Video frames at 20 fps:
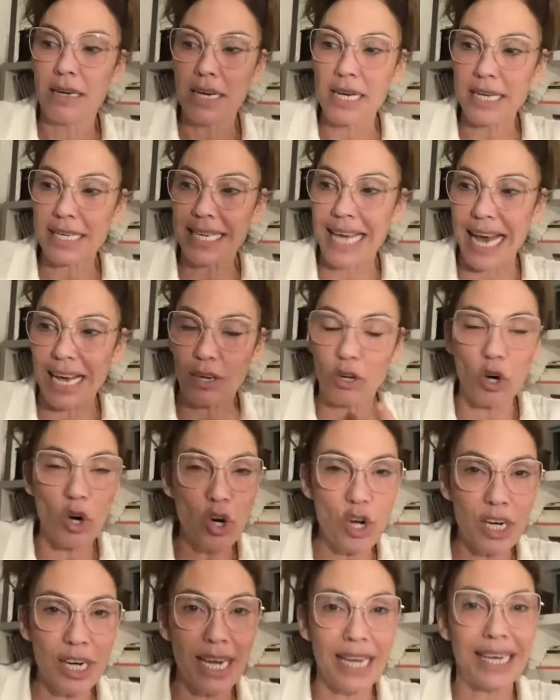que
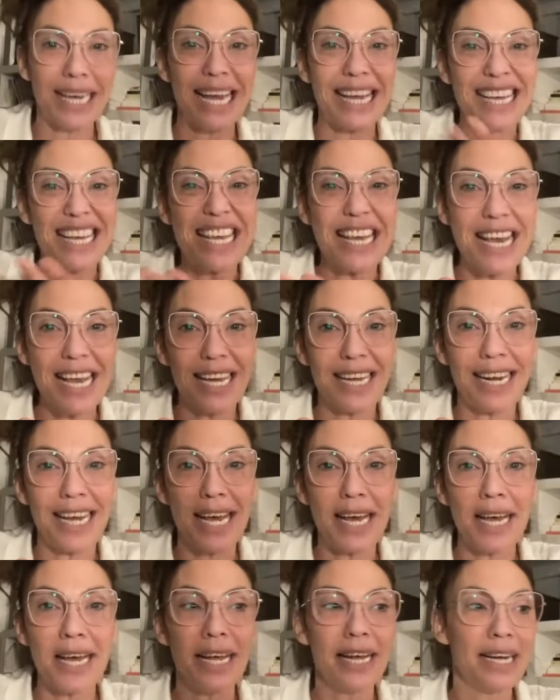acoge, que
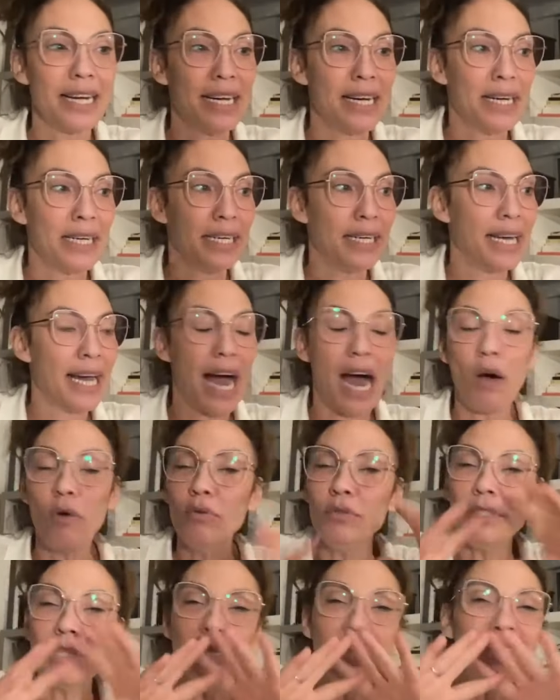quiere, eh, aún
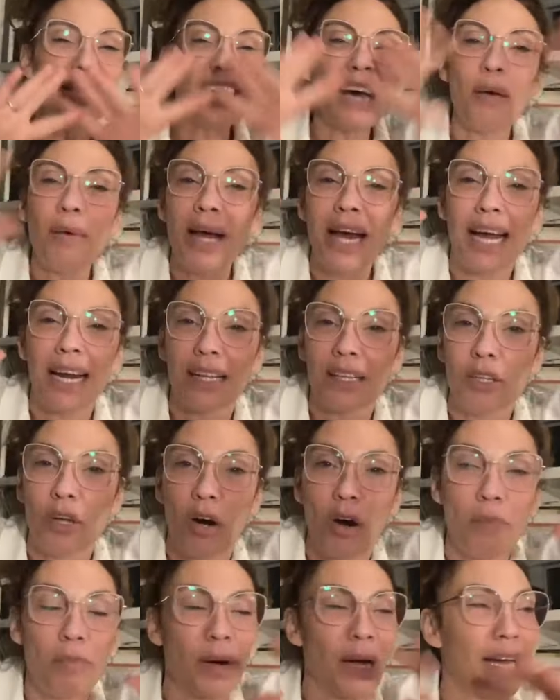sin saber,
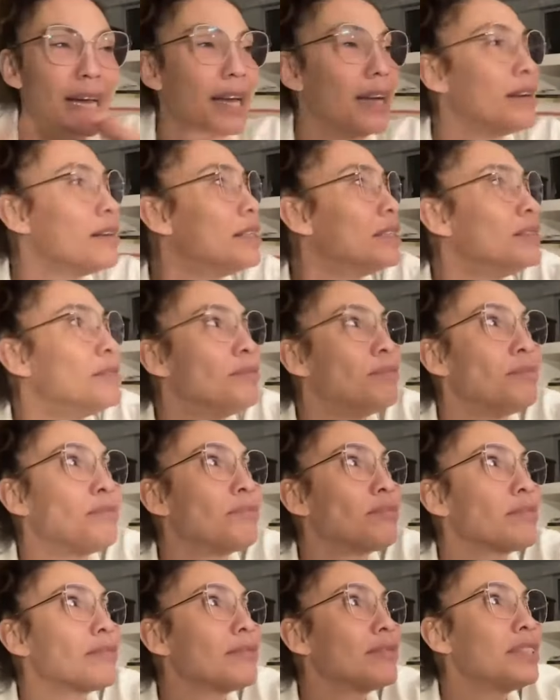¿no? Porque
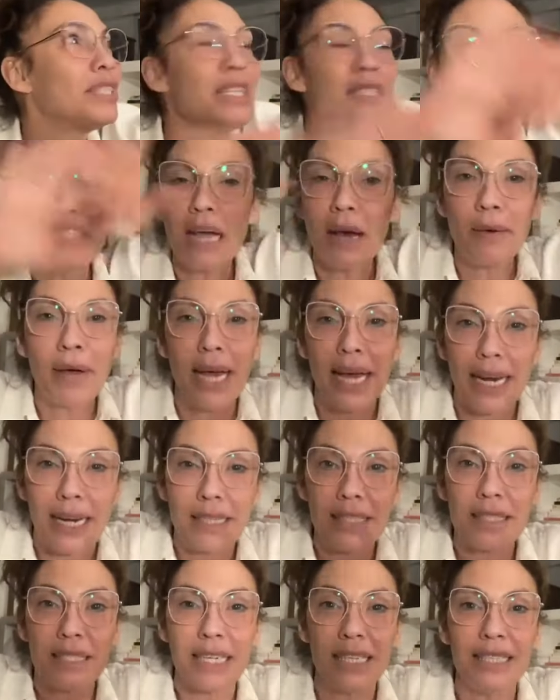sin saber,
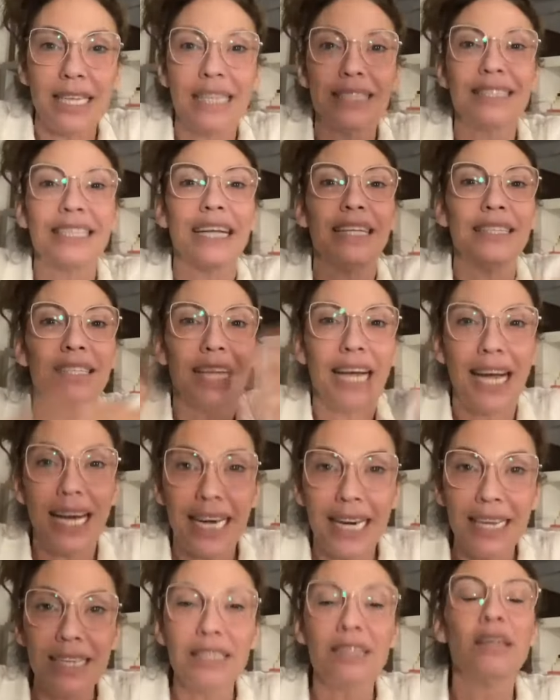sin entender.
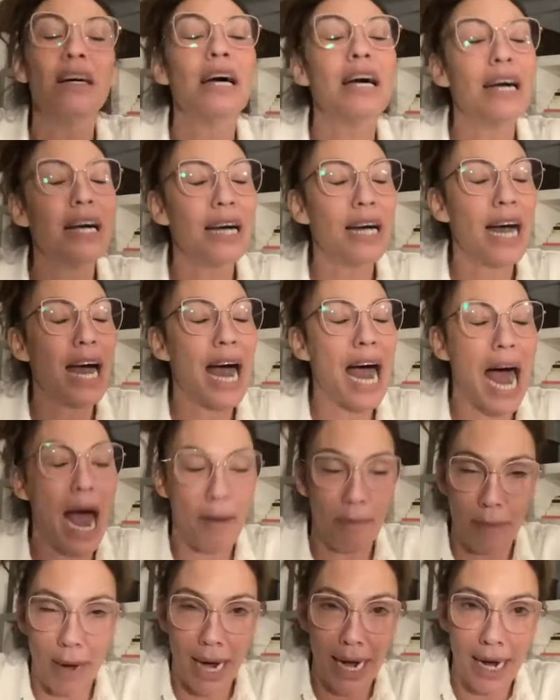Ama.